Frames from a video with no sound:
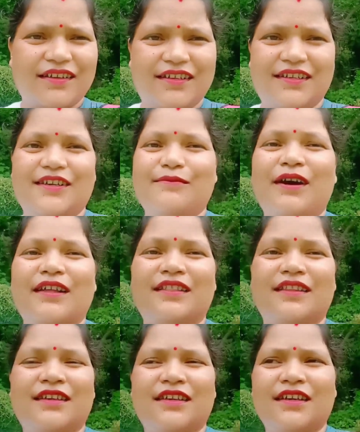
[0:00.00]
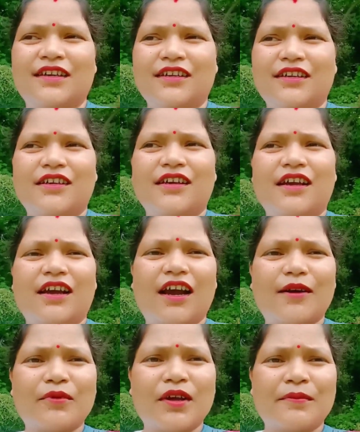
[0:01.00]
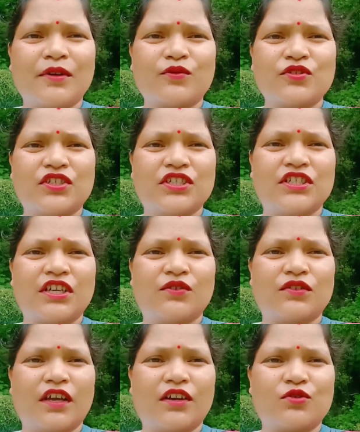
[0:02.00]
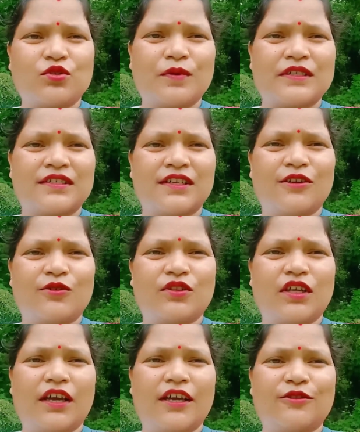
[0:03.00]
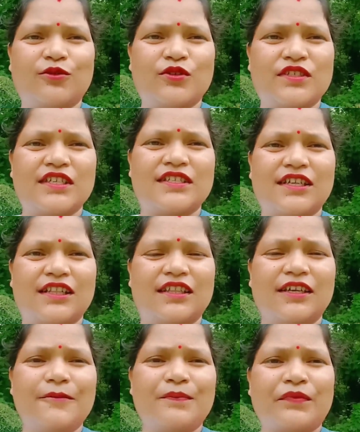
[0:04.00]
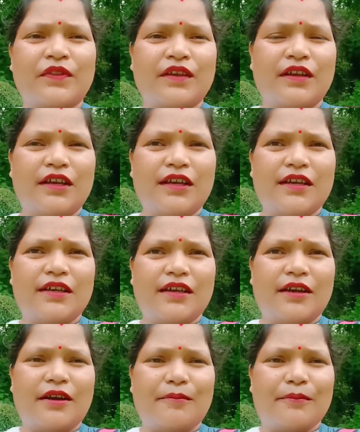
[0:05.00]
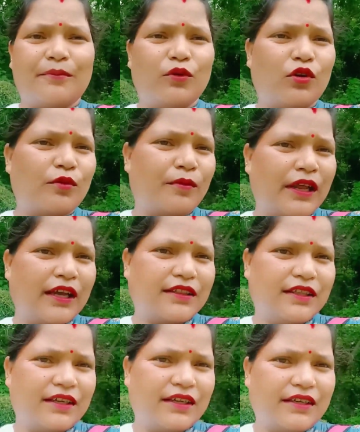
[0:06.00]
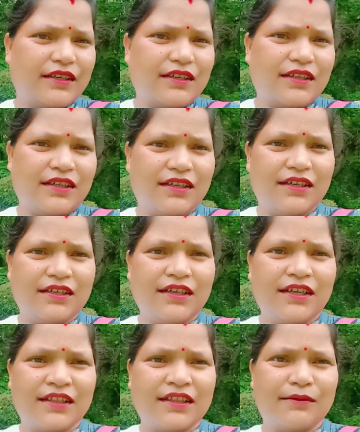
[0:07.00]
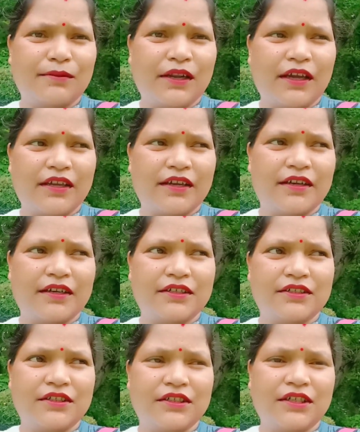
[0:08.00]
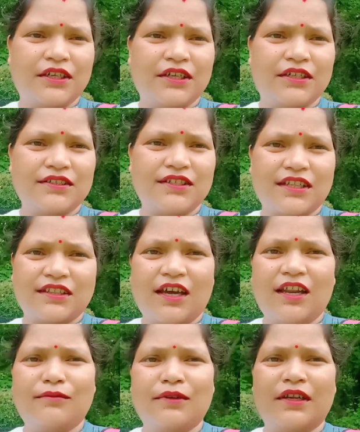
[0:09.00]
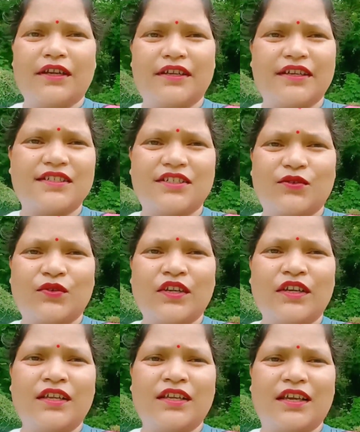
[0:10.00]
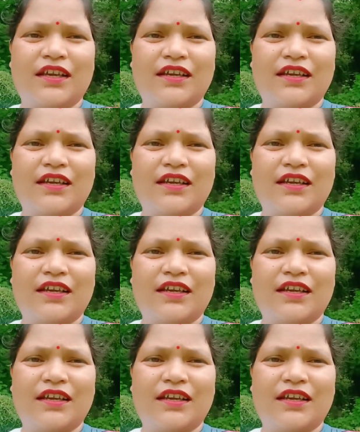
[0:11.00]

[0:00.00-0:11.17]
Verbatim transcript: ये बात नहीं है अपना अपना कुछ रीजन होता है कुछ पर्सनल होता है तो इसी चलते ब्लॉग बनाते हैं कि हिंदी बनाया ये संथाल बनाया ये ज़रूरी नहीं है